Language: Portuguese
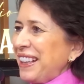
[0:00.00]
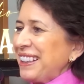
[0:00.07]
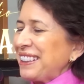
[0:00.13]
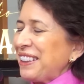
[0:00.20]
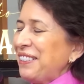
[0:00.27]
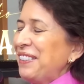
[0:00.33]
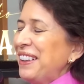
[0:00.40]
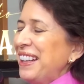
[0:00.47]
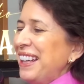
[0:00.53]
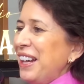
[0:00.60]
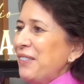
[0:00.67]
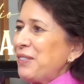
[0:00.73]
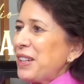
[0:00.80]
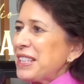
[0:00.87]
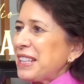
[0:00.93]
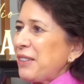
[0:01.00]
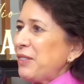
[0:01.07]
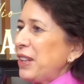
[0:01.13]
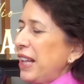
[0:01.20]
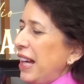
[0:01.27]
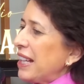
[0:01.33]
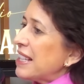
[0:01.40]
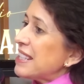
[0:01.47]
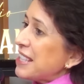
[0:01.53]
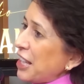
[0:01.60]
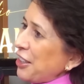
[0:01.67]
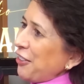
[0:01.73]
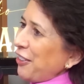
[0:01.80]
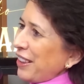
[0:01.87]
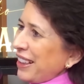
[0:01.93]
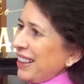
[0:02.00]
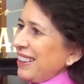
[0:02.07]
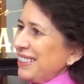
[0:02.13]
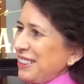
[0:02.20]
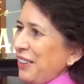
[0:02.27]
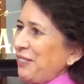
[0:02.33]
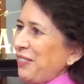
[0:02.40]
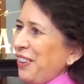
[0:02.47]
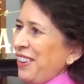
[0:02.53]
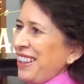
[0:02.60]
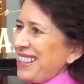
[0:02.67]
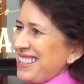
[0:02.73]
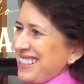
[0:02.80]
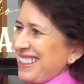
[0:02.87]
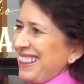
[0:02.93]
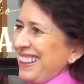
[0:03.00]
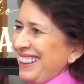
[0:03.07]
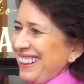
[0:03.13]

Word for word: É então, é por isso que a mulher é senhora, depois que,